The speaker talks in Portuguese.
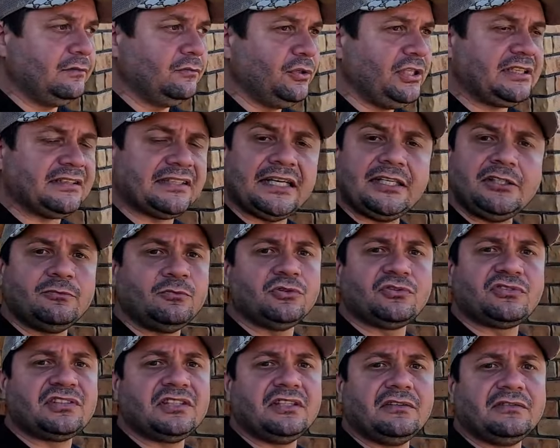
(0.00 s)
não entende
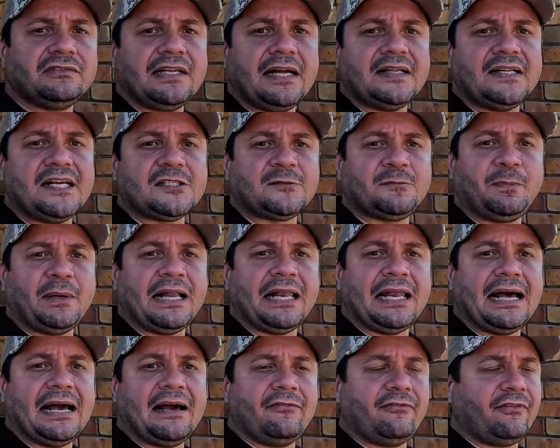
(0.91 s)
muito o significado das
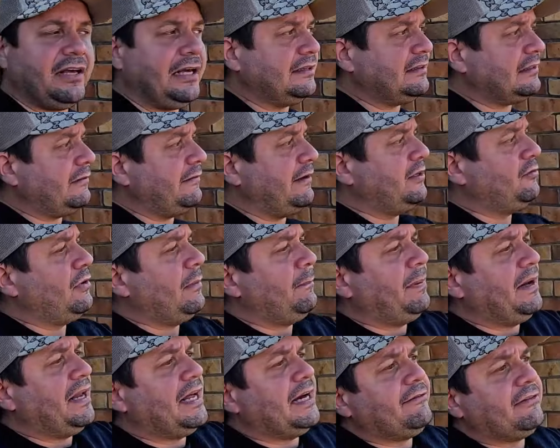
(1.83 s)
palavras e através de uma
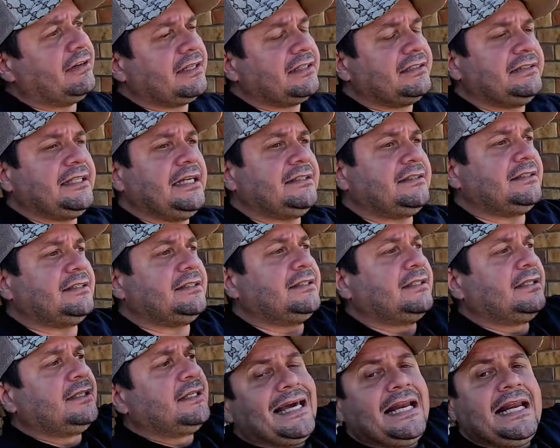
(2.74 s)
palavra
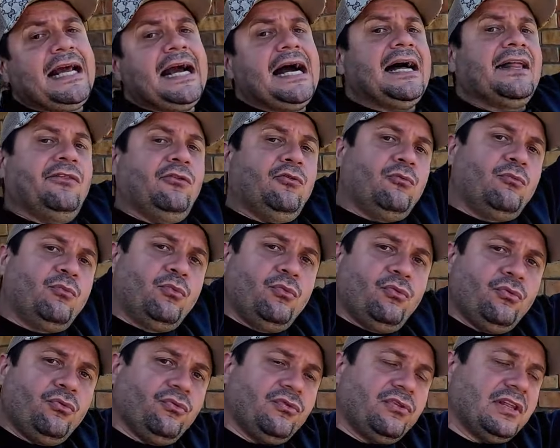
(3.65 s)
tenta criar no
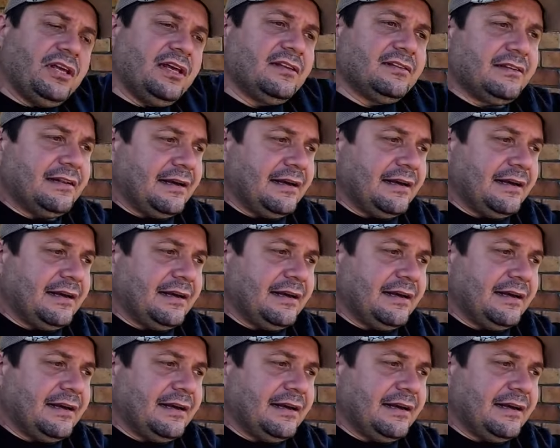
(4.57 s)
mundo deles,